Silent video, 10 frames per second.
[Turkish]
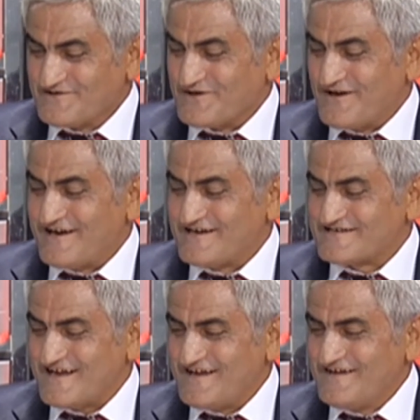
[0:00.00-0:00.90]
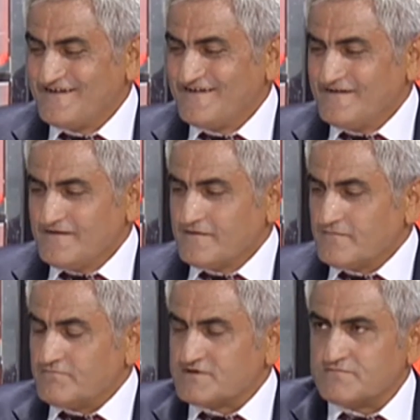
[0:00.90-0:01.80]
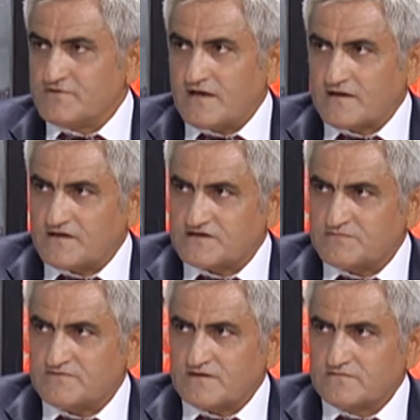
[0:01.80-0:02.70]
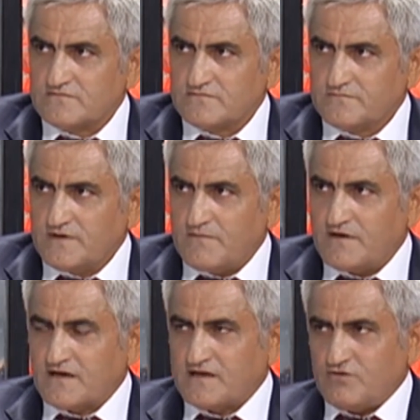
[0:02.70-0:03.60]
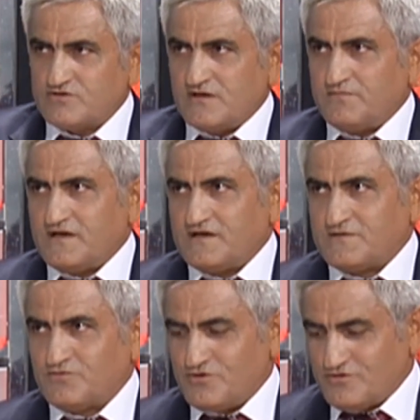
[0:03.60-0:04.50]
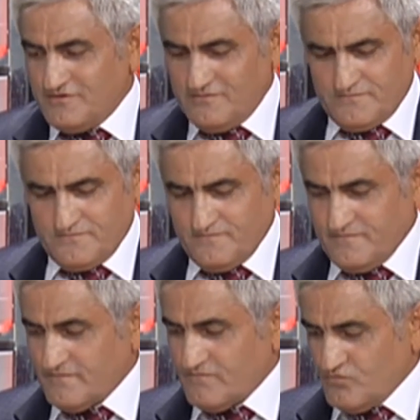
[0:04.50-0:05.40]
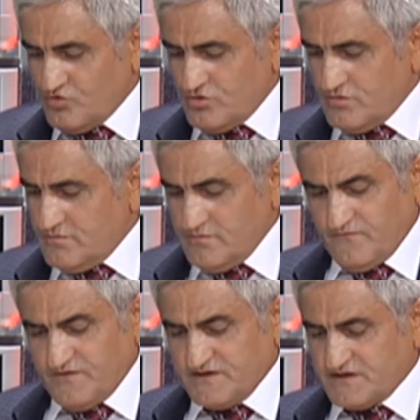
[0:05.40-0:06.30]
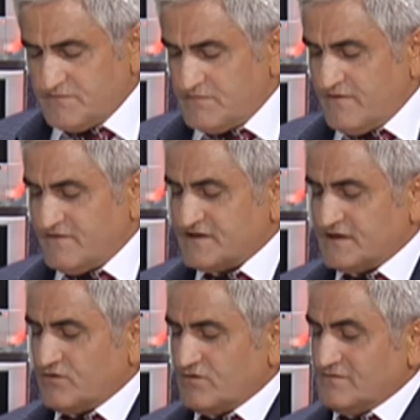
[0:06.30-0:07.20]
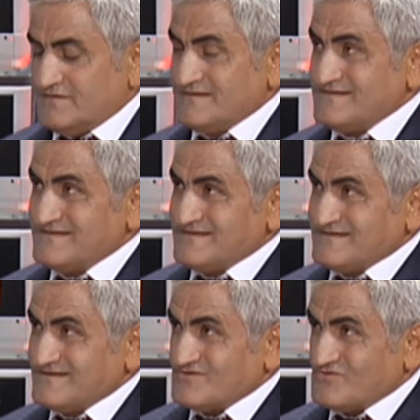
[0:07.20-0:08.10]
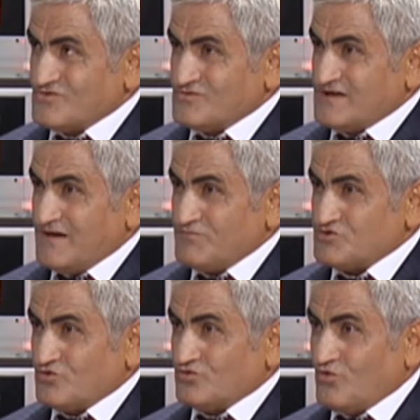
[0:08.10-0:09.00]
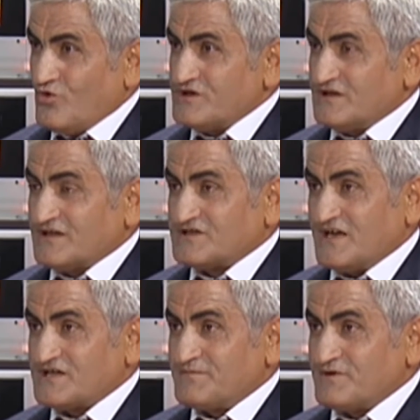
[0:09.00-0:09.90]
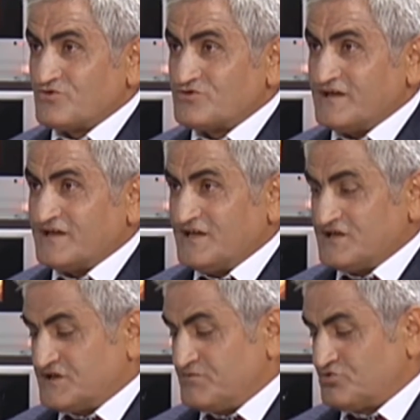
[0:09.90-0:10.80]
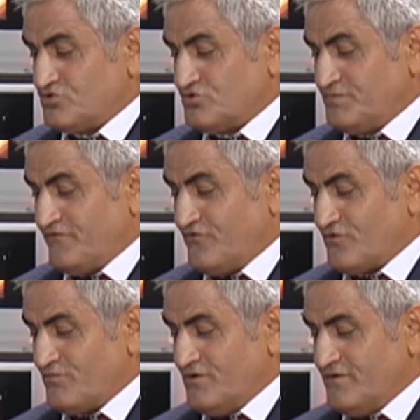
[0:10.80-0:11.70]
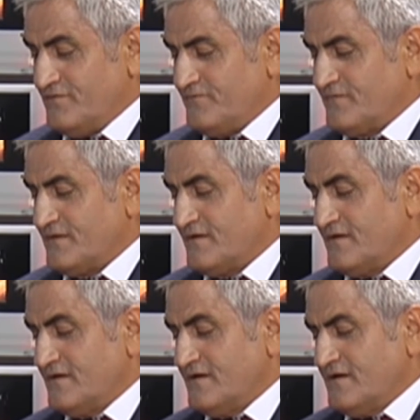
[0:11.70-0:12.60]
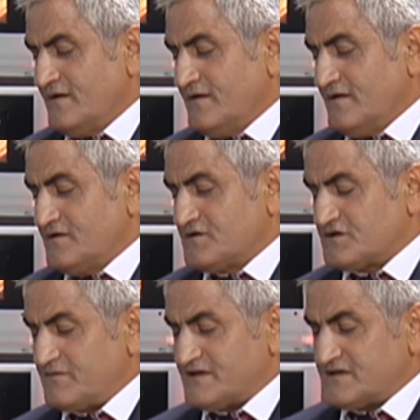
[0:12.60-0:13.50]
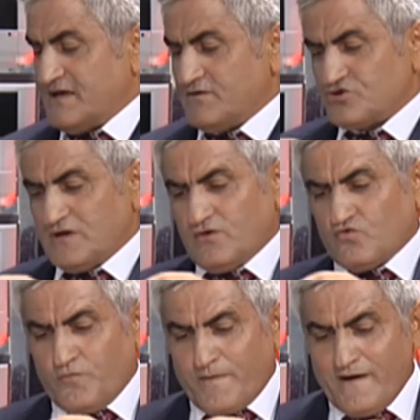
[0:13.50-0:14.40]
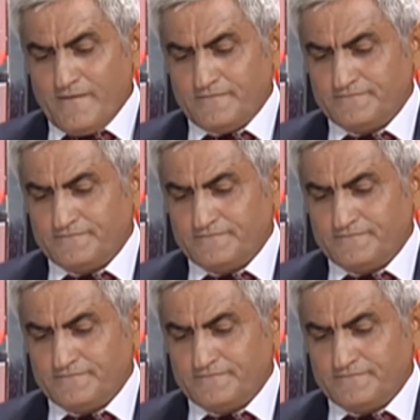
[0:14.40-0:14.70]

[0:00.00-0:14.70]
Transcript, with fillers: Söylenirse bizim bir arkadaşımız var. Amerika'da özel bir eğitim gördü. Hı hı. Bu fizik, kimya vesaire onun yapmış olduğu 10 yıllık çalışma sonucunda geliştirmiş olduğu bir formül. Evet. Şimdi mesela şöyle kupa,